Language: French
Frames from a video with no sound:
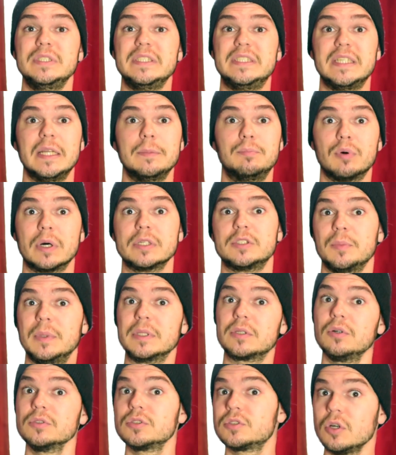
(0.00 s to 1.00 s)
qu'elle pourrait se
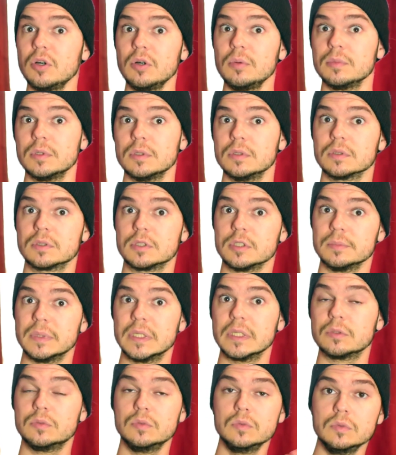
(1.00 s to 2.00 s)
mettre ensemble comme
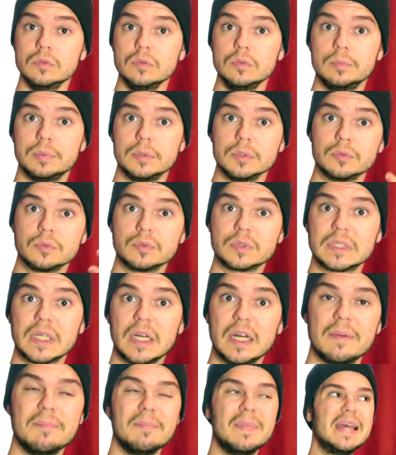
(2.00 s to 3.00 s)
un couple, tout
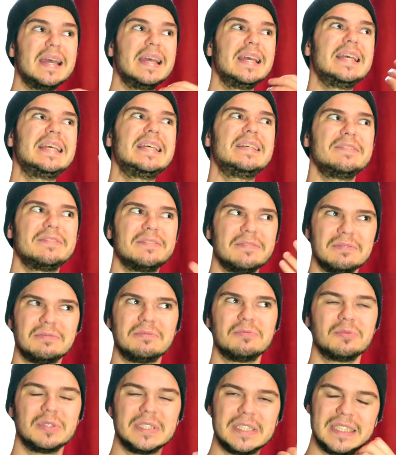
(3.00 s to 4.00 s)
ça, mais
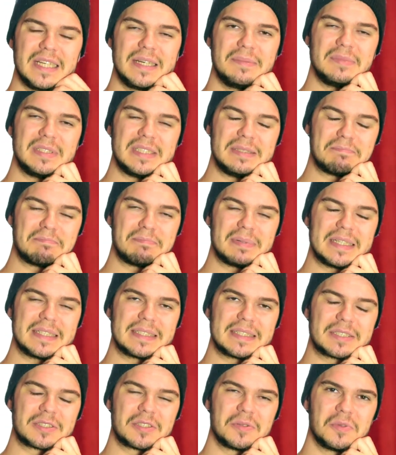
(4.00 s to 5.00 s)
William n'est pas
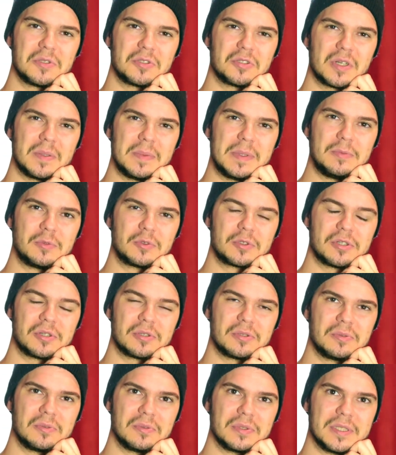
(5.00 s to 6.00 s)
exactement sur la même longueur
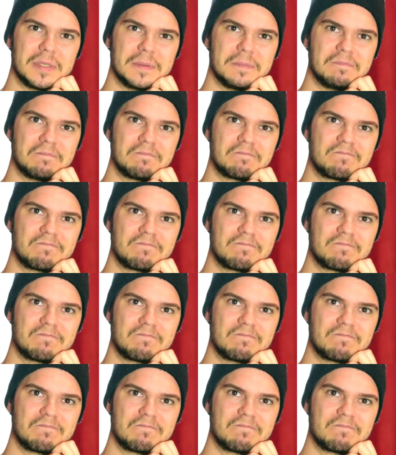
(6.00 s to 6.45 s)
d'onde. Il